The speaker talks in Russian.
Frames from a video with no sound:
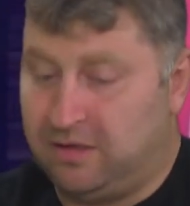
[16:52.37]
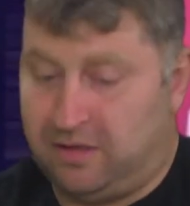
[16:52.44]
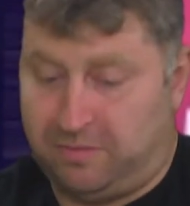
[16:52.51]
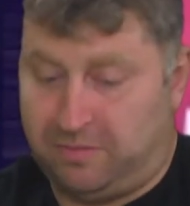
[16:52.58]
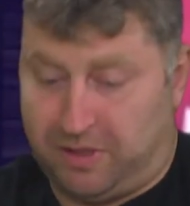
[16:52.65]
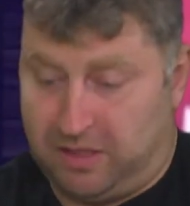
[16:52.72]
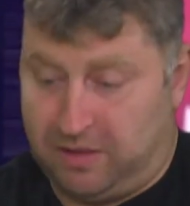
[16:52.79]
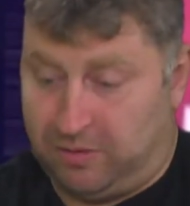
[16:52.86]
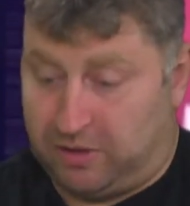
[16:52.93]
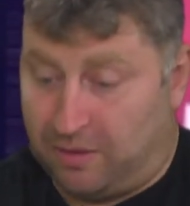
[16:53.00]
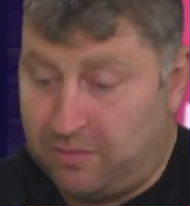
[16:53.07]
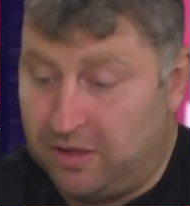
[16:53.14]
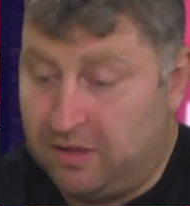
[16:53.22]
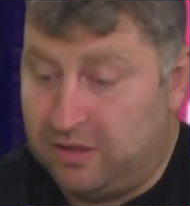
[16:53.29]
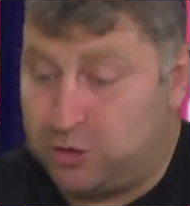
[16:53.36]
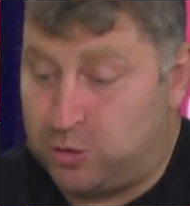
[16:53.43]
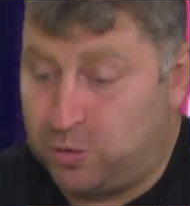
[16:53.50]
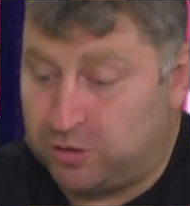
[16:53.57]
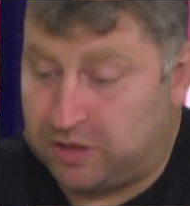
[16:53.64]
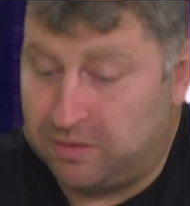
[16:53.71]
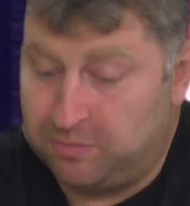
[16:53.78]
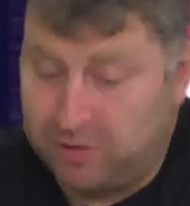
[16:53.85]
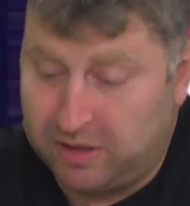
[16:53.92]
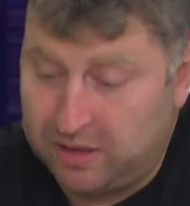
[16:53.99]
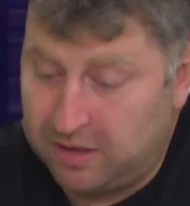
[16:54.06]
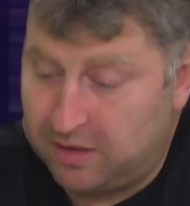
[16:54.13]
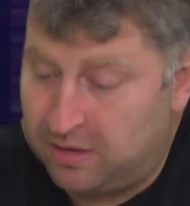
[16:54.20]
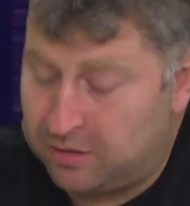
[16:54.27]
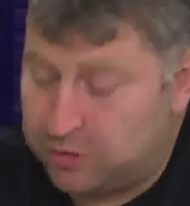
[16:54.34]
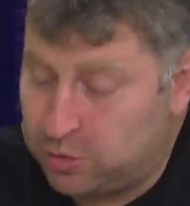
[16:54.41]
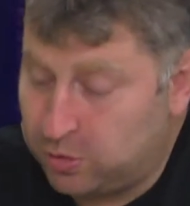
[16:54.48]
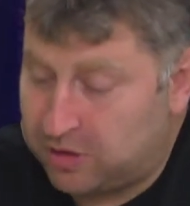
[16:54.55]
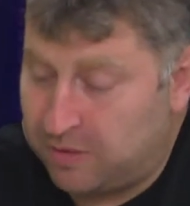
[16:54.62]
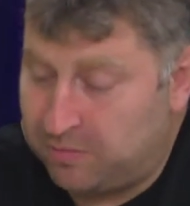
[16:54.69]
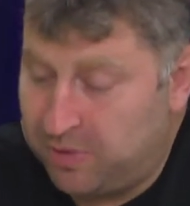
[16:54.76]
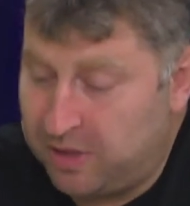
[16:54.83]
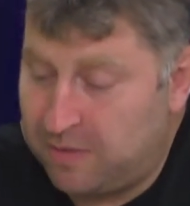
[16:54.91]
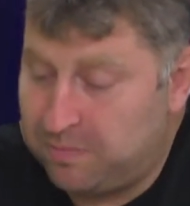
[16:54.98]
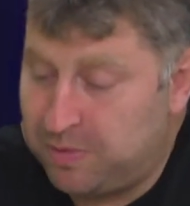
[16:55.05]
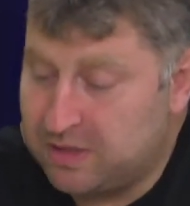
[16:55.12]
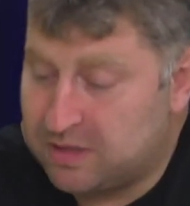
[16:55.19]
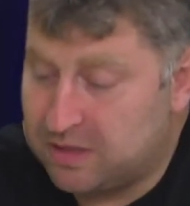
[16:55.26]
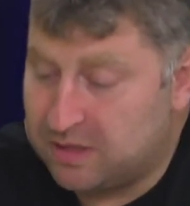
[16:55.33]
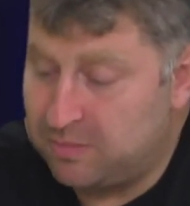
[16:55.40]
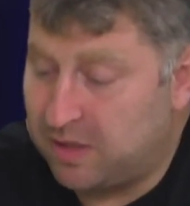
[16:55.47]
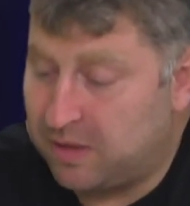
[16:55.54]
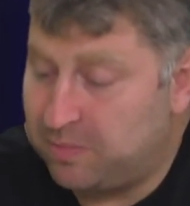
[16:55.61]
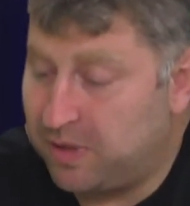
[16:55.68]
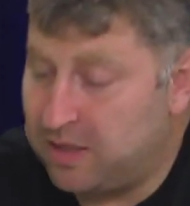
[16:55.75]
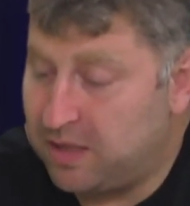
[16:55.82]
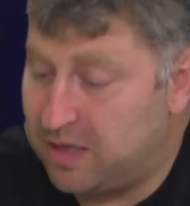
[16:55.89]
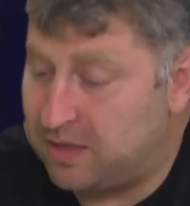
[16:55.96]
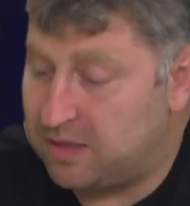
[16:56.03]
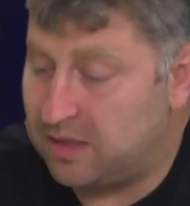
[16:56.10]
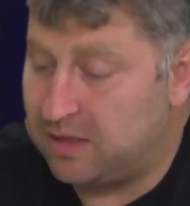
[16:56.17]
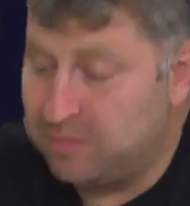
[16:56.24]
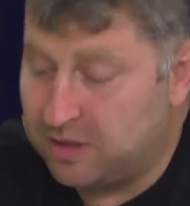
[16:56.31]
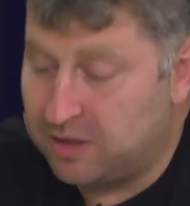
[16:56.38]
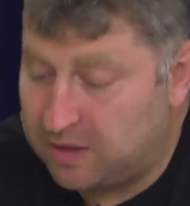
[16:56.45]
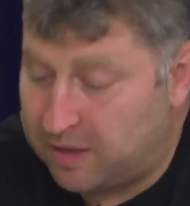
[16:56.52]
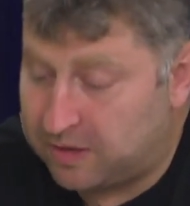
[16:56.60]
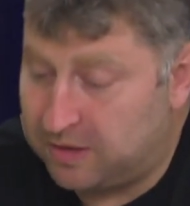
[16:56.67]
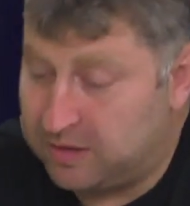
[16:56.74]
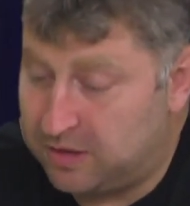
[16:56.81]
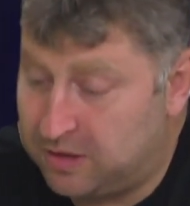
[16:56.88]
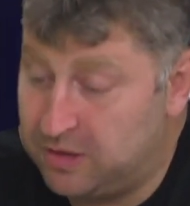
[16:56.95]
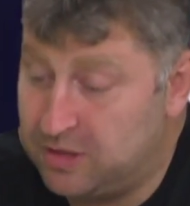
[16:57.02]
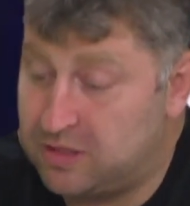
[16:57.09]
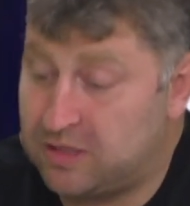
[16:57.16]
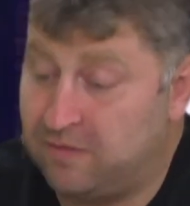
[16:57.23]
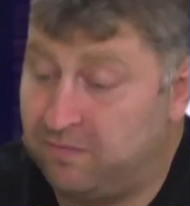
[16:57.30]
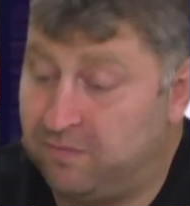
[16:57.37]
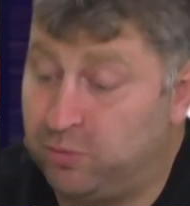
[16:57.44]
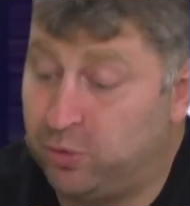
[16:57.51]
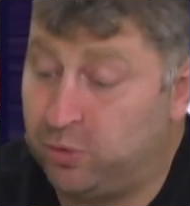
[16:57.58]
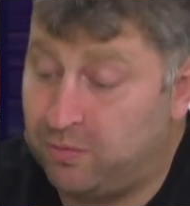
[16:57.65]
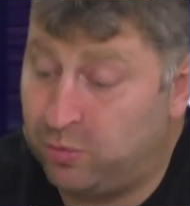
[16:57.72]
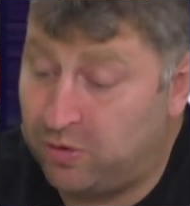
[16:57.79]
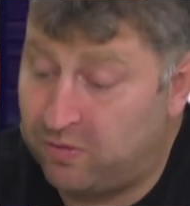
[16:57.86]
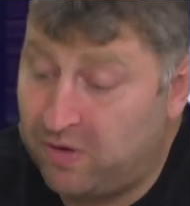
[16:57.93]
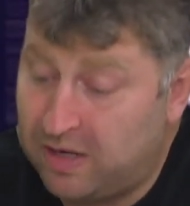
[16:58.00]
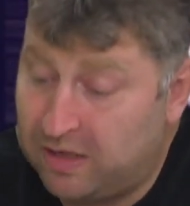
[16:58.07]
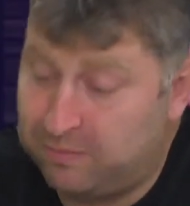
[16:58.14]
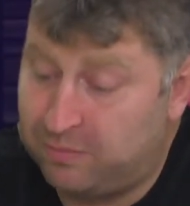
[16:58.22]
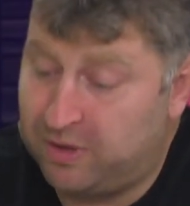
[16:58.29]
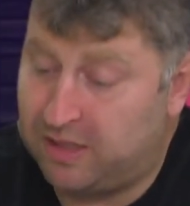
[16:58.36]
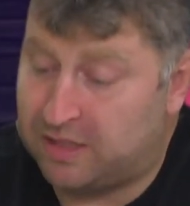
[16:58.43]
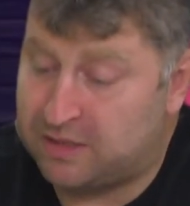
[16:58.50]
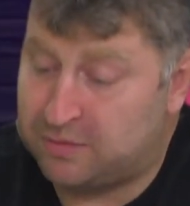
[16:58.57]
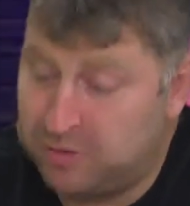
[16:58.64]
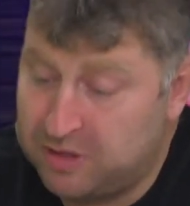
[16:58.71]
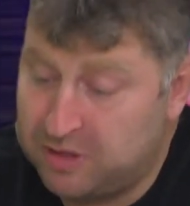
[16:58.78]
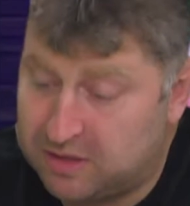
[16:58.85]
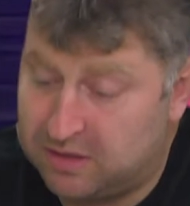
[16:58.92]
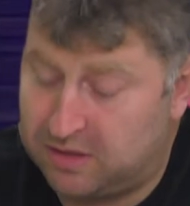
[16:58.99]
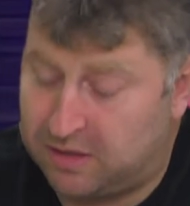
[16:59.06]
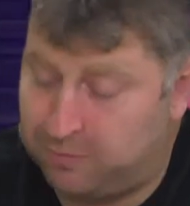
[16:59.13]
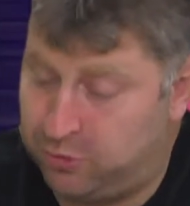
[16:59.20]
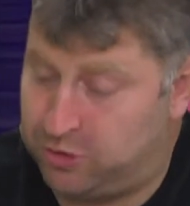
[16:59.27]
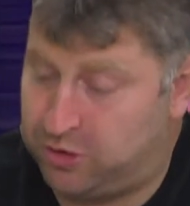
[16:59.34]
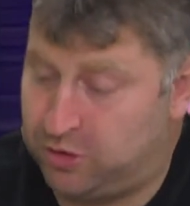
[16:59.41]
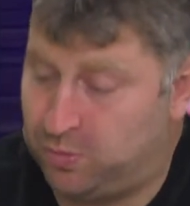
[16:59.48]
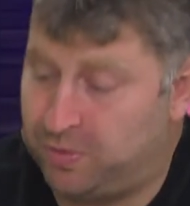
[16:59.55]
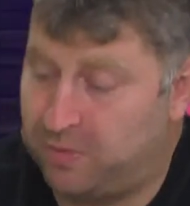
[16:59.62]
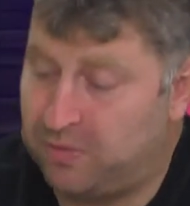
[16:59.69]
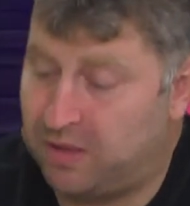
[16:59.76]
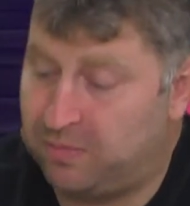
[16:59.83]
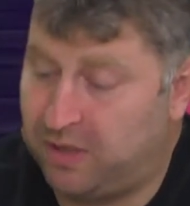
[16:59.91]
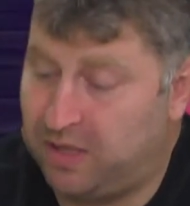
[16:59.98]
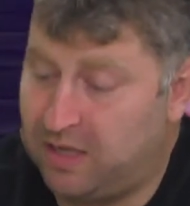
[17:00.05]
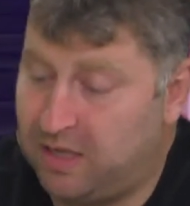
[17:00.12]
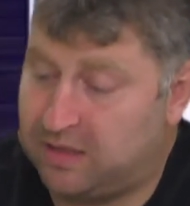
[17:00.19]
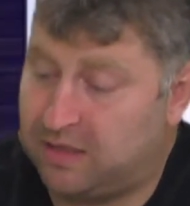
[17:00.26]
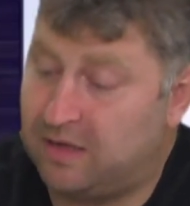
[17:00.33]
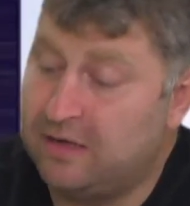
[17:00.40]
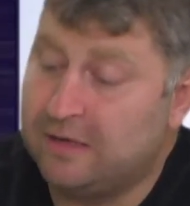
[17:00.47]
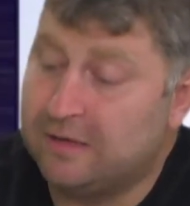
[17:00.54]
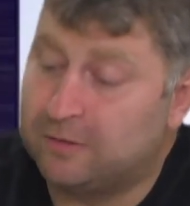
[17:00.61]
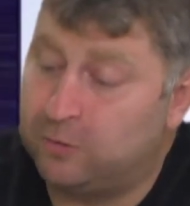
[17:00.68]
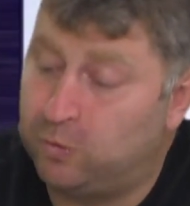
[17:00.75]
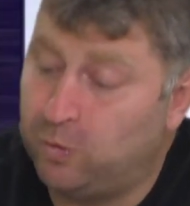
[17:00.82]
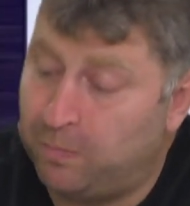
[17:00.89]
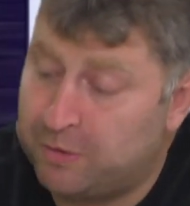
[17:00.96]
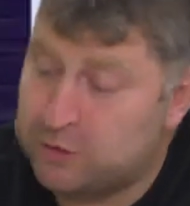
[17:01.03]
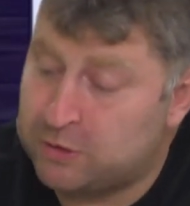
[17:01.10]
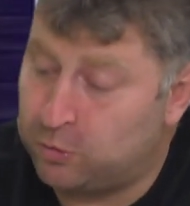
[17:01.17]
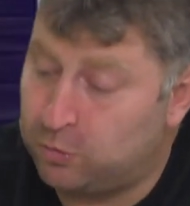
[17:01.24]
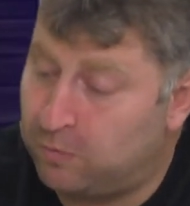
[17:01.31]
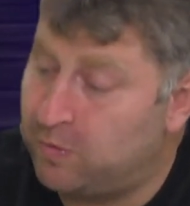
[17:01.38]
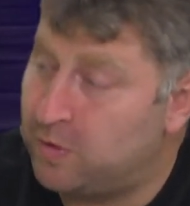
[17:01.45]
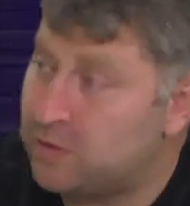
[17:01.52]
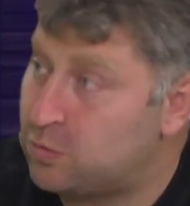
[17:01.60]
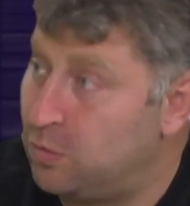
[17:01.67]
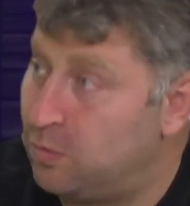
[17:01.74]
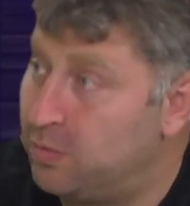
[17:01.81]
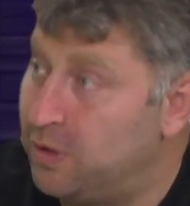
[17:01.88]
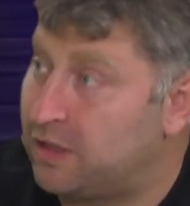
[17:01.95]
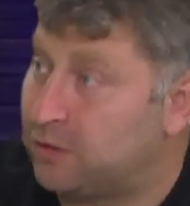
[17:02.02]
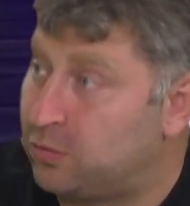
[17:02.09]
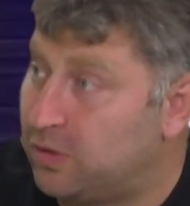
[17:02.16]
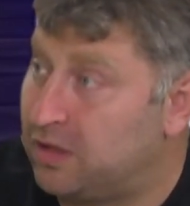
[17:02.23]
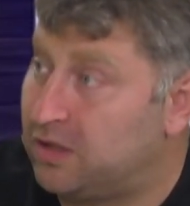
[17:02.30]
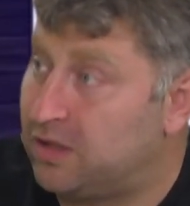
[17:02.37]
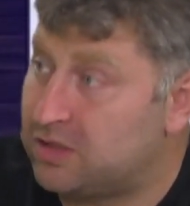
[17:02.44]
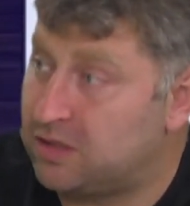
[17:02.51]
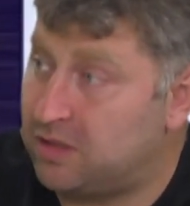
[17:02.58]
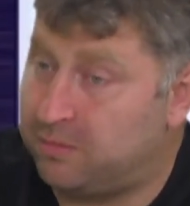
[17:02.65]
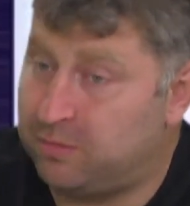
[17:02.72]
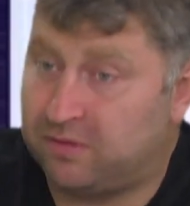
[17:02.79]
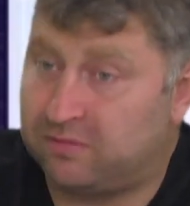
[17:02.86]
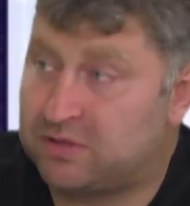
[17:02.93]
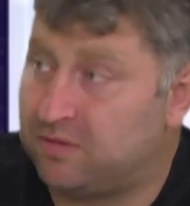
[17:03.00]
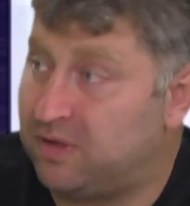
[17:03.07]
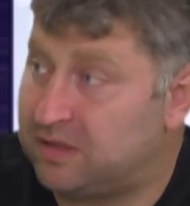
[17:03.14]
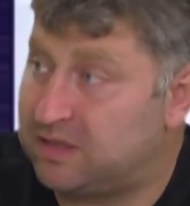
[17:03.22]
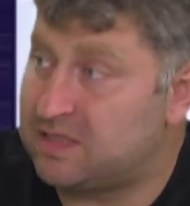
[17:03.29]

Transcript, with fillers: Необходимо, там четки были, э, четко были описаны мероприятия, элементарно технические, буквально были расписаны рабочей группы мероприятия до посадовой особы, которая должна была вживать